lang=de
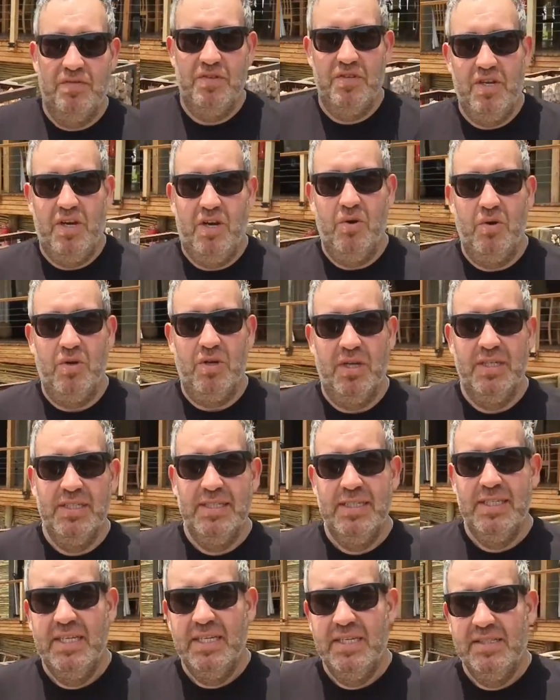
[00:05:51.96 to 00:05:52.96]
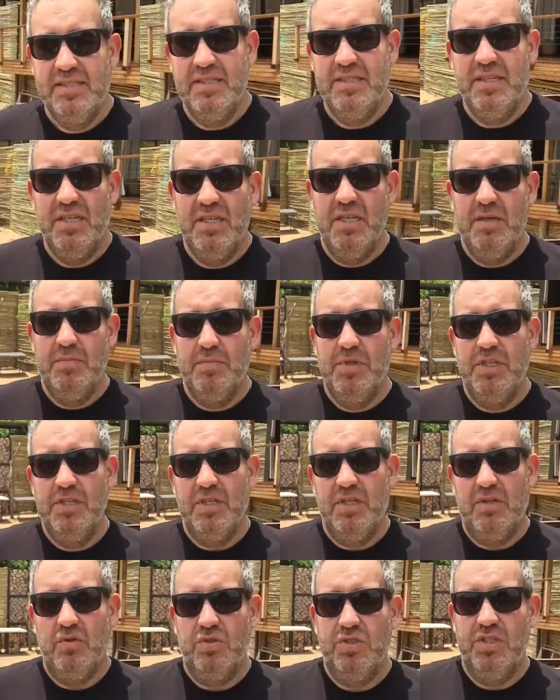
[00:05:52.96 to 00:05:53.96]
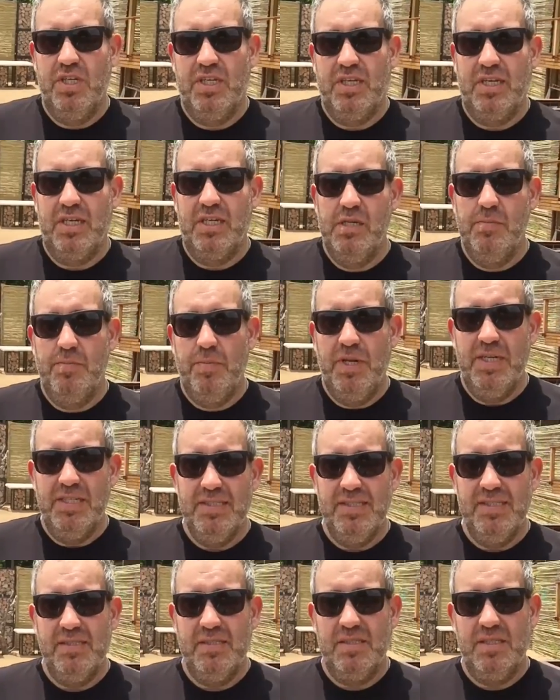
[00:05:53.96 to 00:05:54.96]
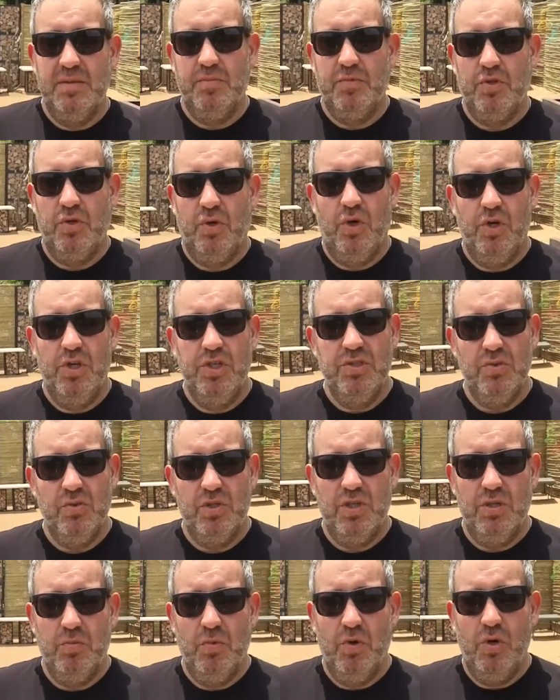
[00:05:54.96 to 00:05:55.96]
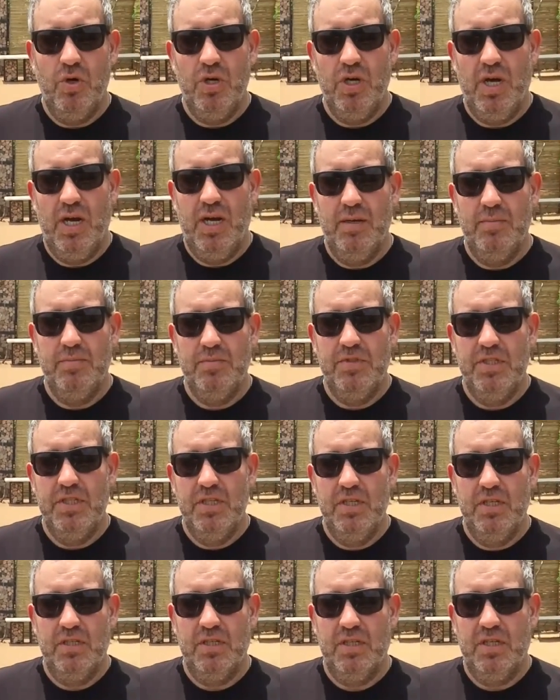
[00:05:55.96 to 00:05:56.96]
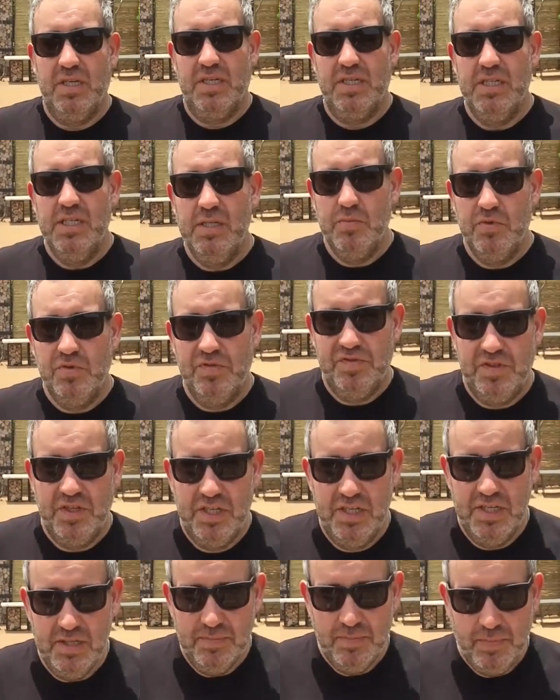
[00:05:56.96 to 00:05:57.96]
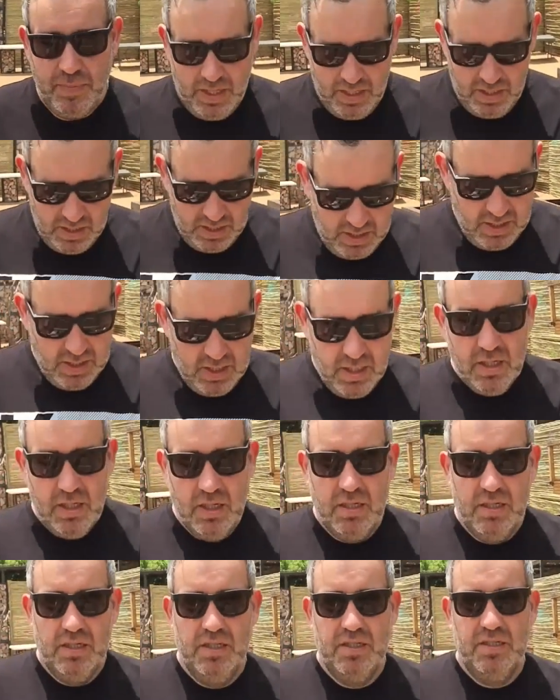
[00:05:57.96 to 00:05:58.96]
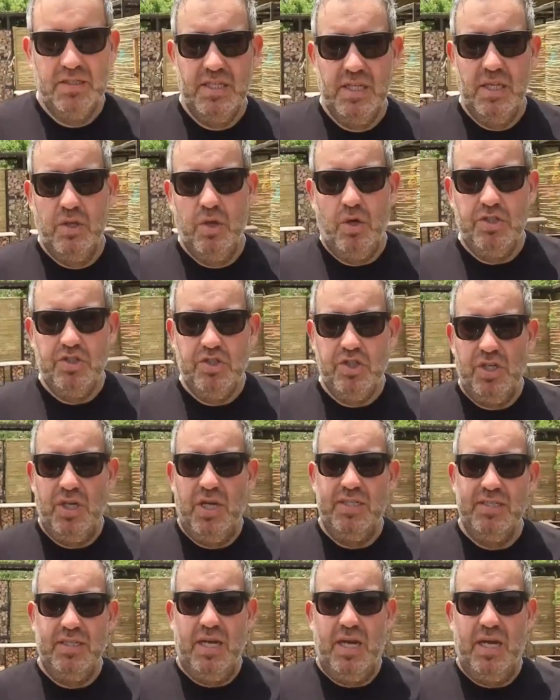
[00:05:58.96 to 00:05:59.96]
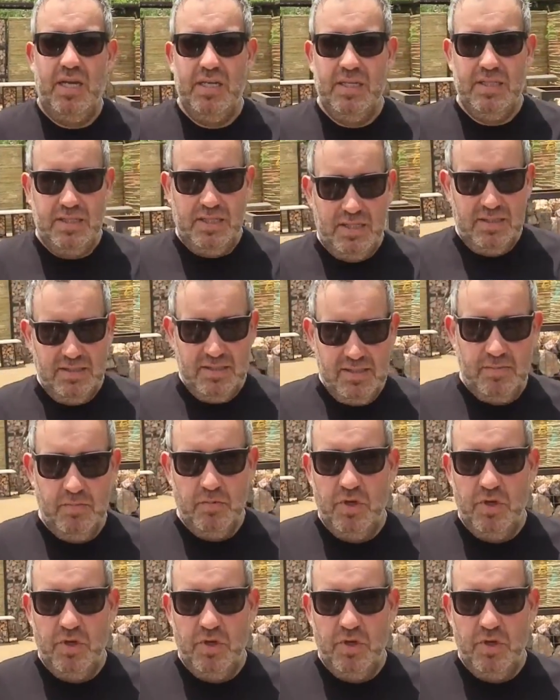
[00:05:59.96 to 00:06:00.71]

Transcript: für die Augen. Seht ihr hier im Hintergrund den Grillplatz. Es gibt heute oder morgen Abend hier ein Grillbuffet. Äh, die Lodge hat allerdings,